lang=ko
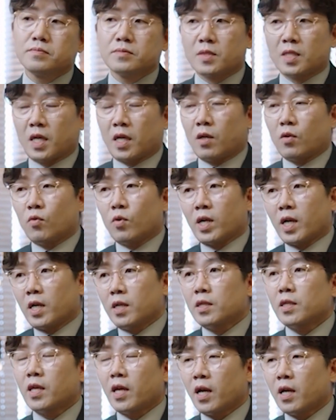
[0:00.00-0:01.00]
자기가
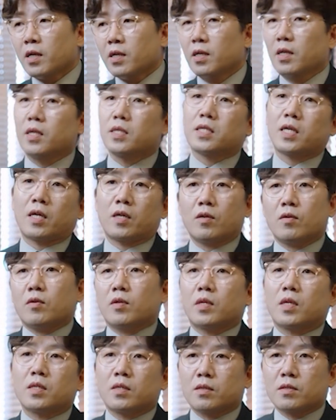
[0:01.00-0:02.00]
원하는 대학
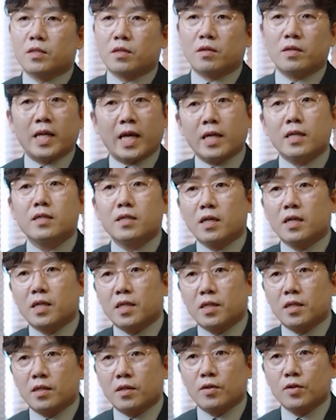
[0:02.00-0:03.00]
상위권의 성적을 랭크하게
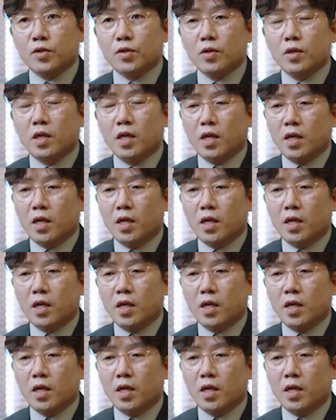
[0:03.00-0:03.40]
되는 거죠.